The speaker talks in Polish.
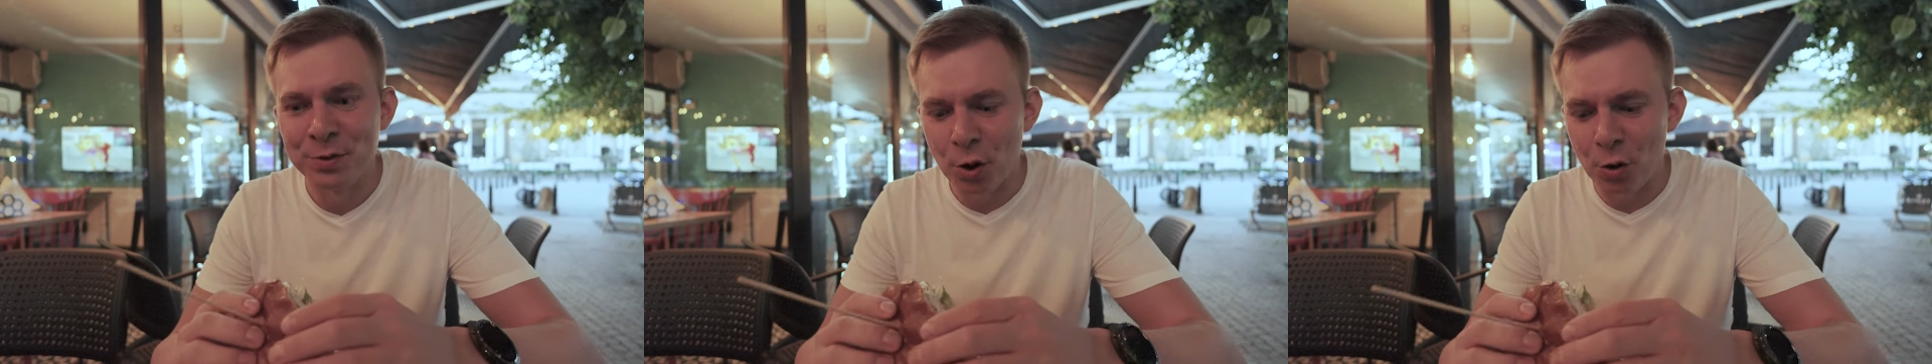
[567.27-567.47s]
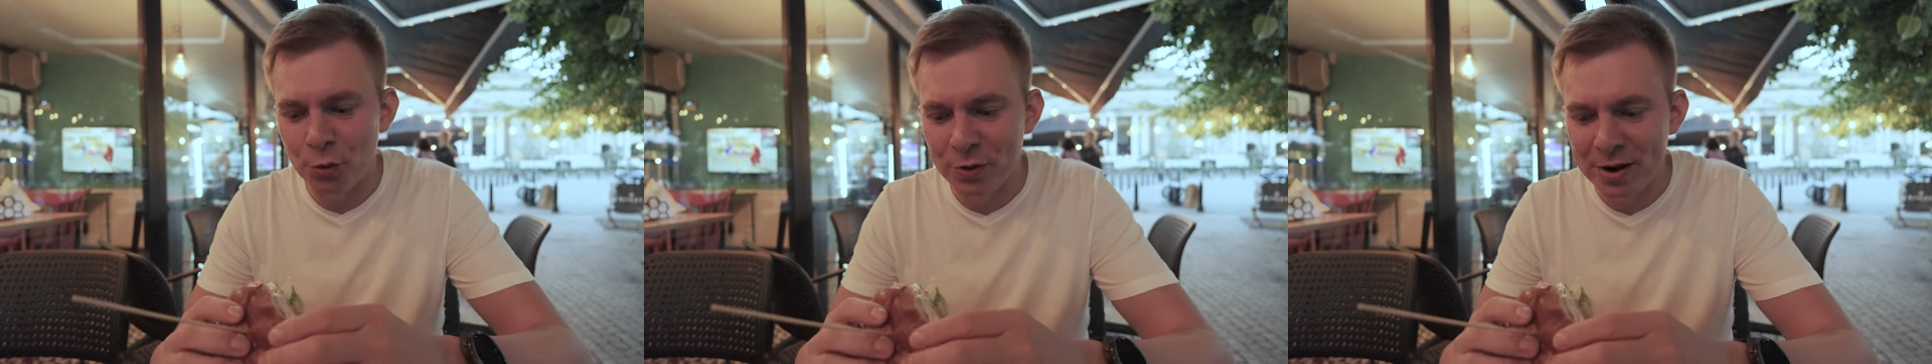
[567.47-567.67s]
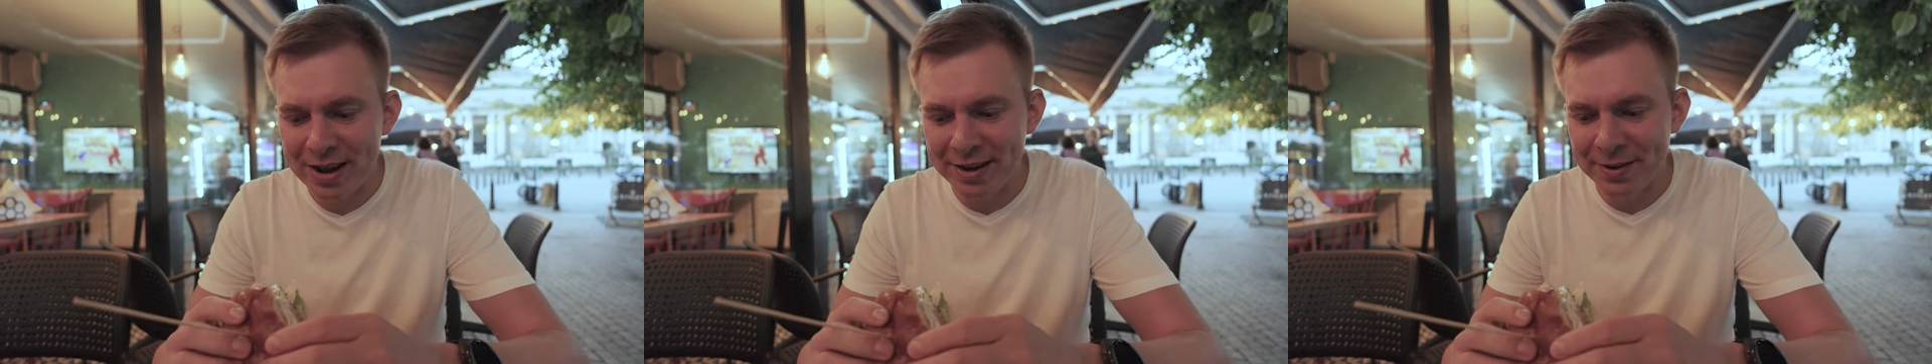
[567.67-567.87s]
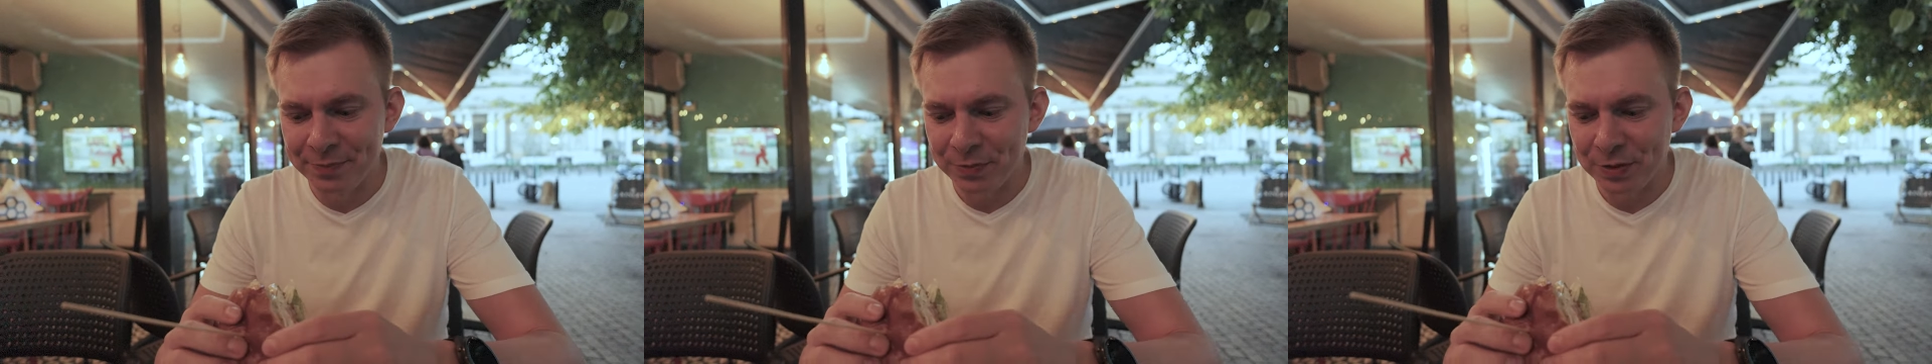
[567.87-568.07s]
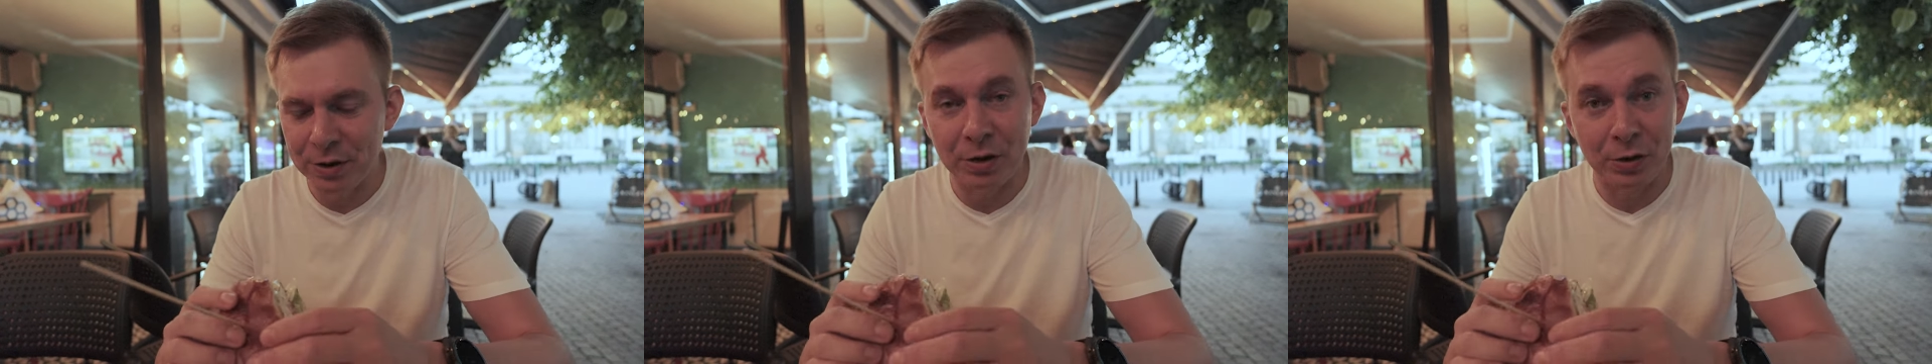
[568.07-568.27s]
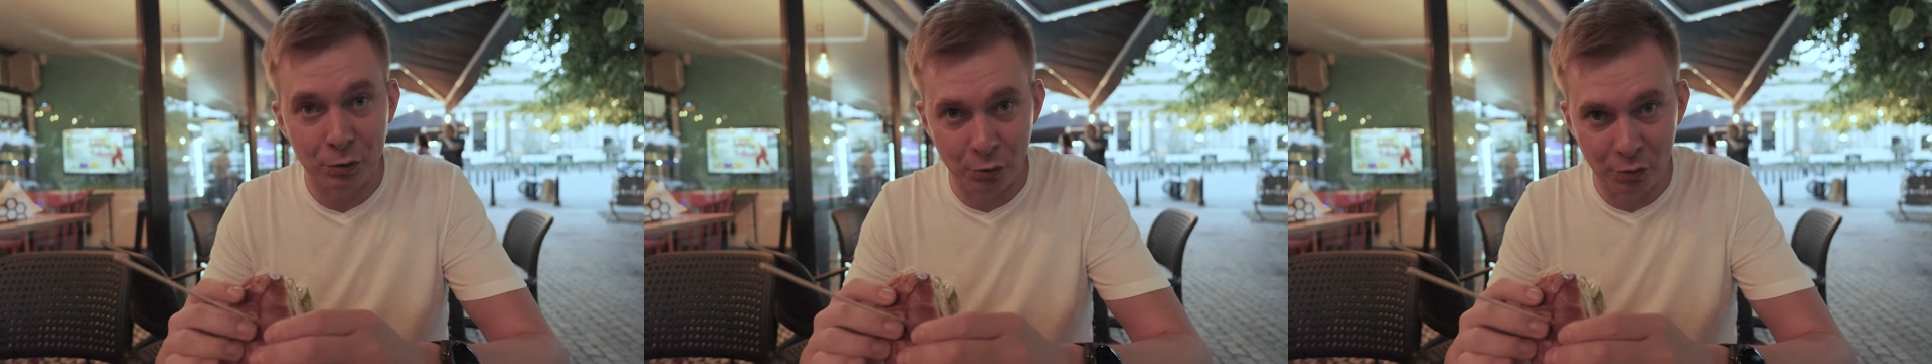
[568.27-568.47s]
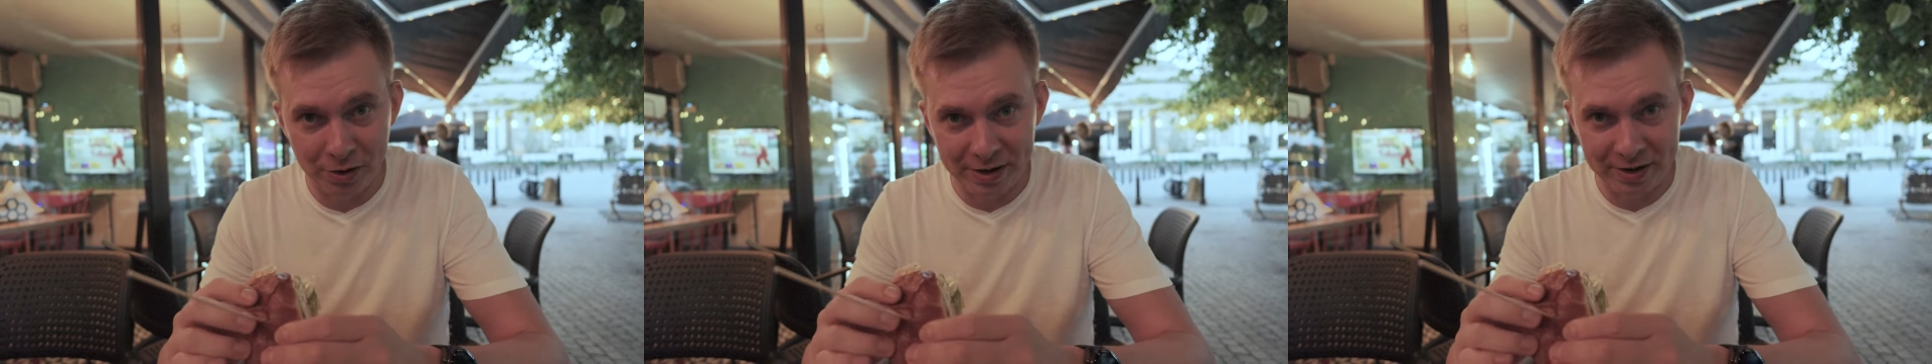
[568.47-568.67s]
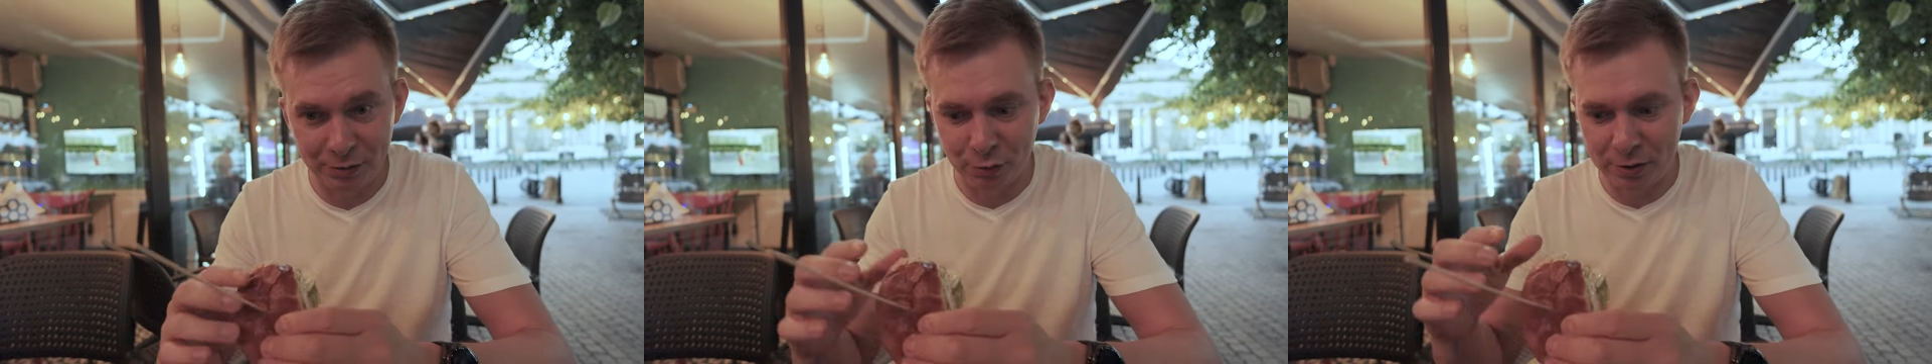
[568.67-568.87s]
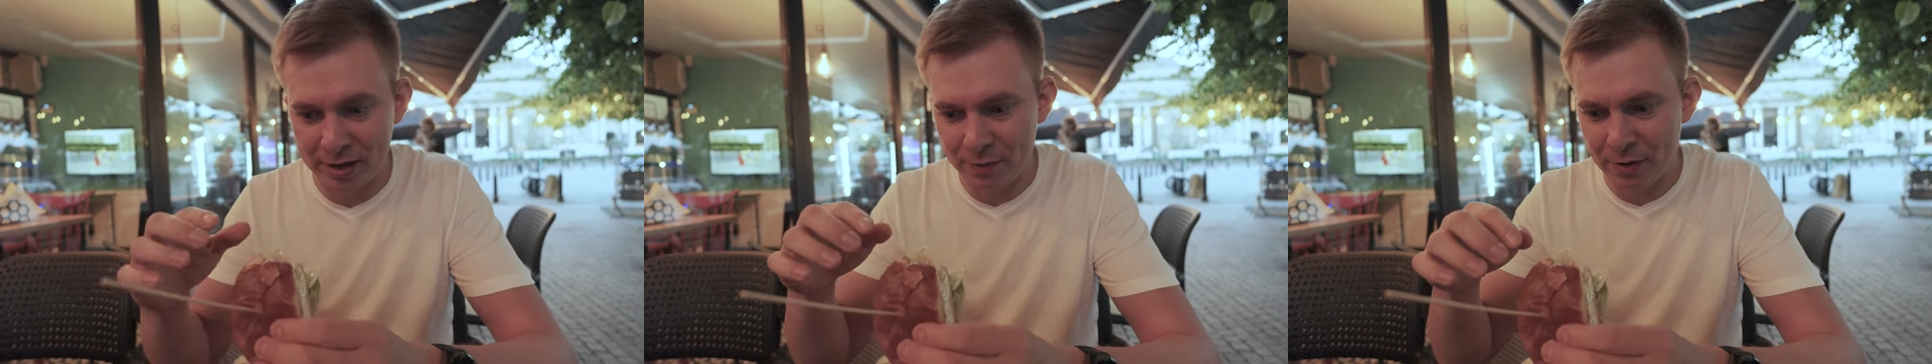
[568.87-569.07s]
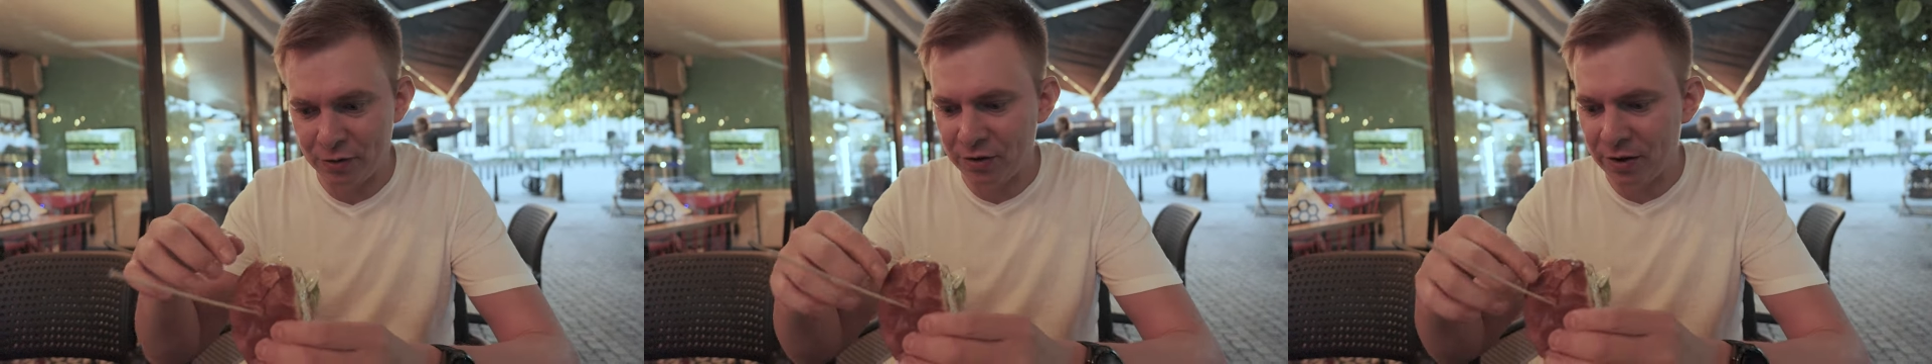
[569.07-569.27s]
Ogórek, który jest tutaj
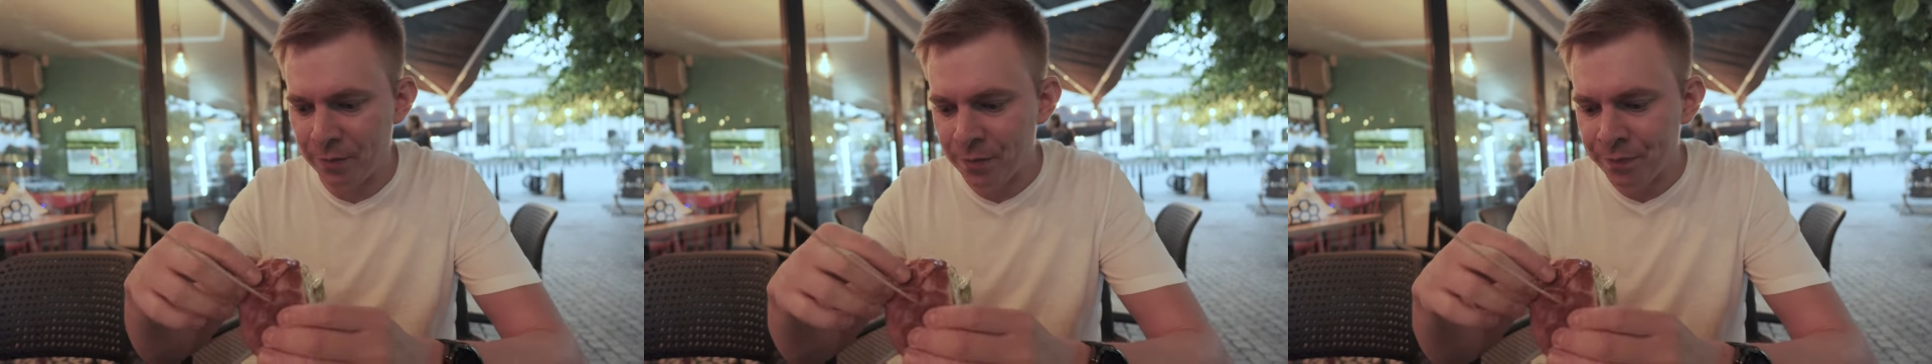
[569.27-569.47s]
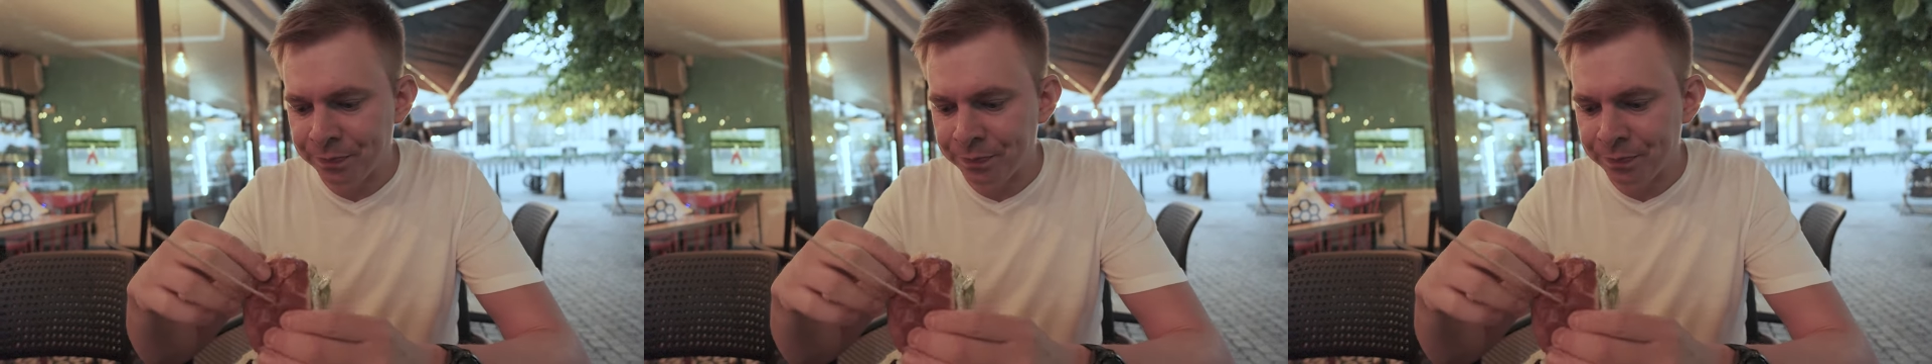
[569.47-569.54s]
właśnie